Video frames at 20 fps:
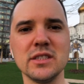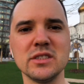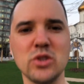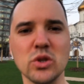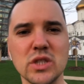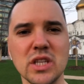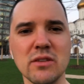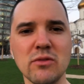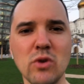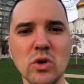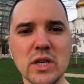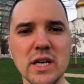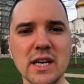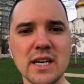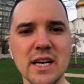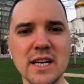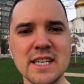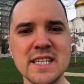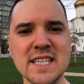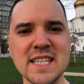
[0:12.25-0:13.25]
до того,
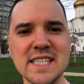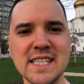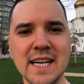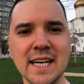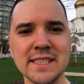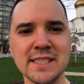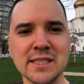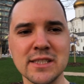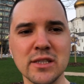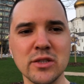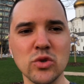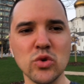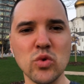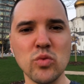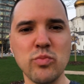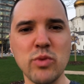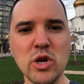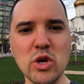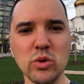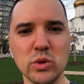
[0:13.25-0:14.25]
как красные
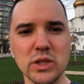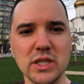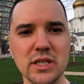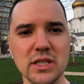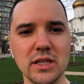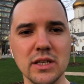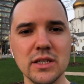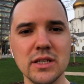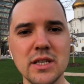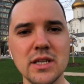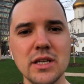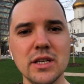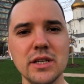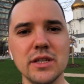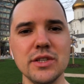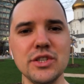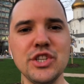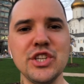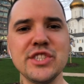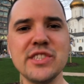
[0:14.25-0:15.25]
ублюдки
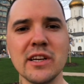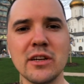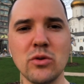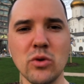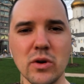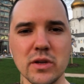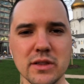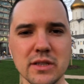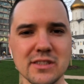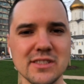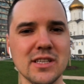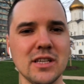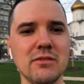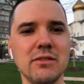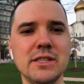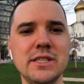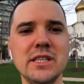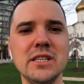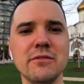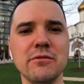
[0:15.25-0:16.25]
незаконно
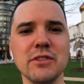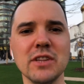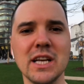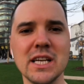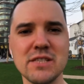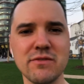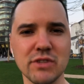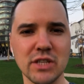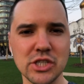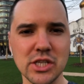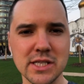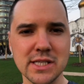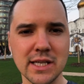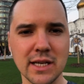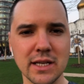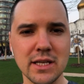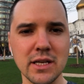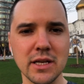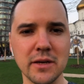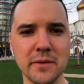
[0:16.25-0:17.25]
захватили власть в нашей
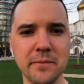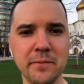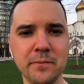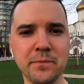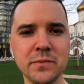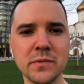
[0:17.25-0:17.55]
стране,